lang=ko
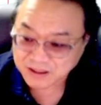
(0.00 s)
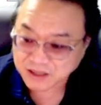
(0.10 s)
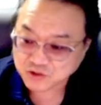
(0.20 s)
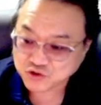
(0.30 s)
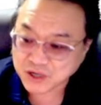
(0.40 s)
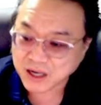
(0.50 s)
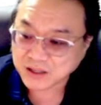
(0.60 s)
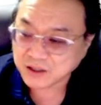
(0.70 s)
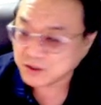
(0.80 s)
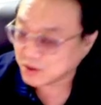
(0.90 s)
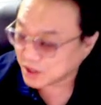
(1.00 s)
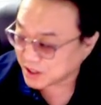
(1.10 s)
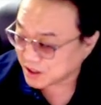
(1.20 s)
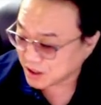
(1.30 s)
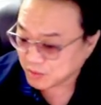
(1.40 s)
그러니까
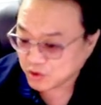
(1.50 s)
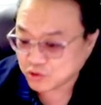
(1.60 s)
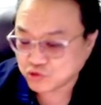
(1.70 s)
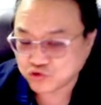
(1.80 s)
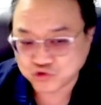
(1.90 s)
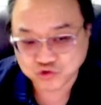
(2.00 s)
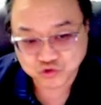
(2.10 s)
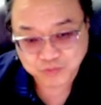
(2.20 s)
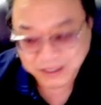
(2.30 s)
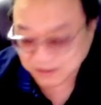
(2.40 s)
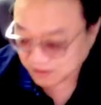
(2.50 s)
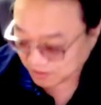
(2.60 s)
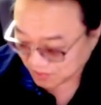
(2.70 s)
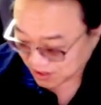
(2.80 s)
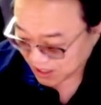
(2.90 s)
주가는 어떻게 된다? 밑으로 쭉
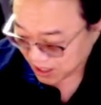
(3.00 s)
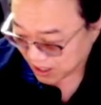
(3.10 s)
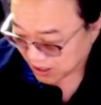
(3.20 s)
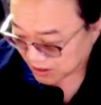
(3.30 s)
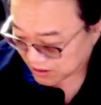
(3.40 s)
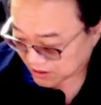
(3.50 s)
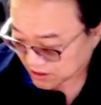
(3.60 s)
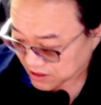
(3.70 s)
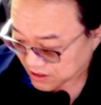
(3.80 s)
빠지는 겁니다.